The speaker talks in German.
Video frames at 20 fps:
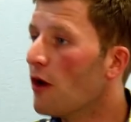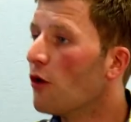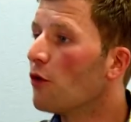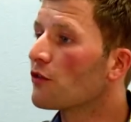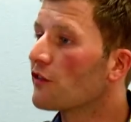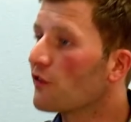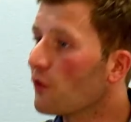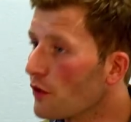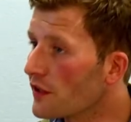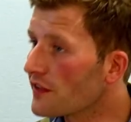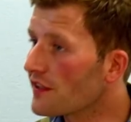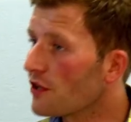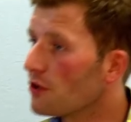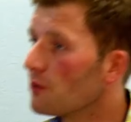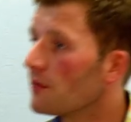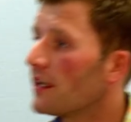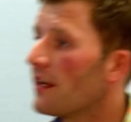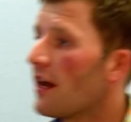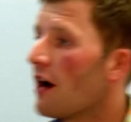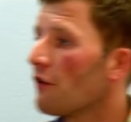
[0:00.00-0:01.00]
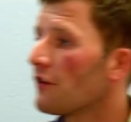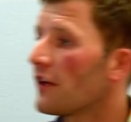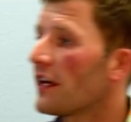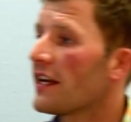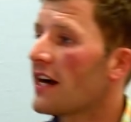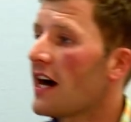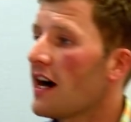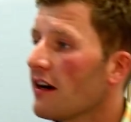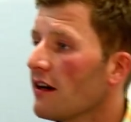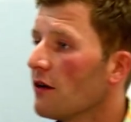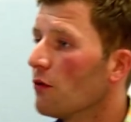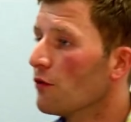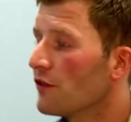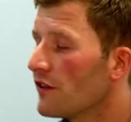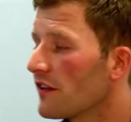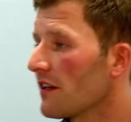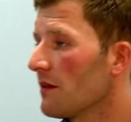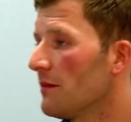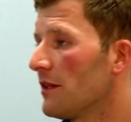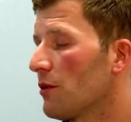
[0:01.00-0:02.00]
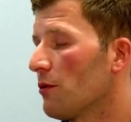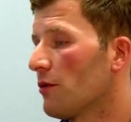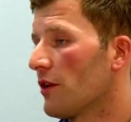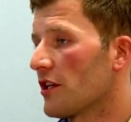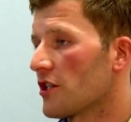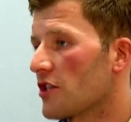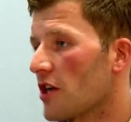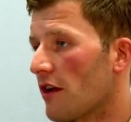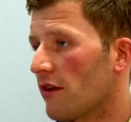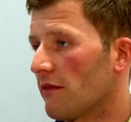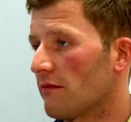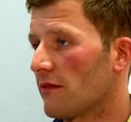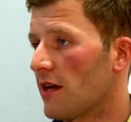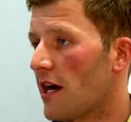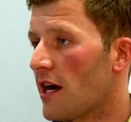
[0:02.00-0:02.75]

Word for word: Und so ist dann über die Laufe der Jahre unsere Methode entstanden.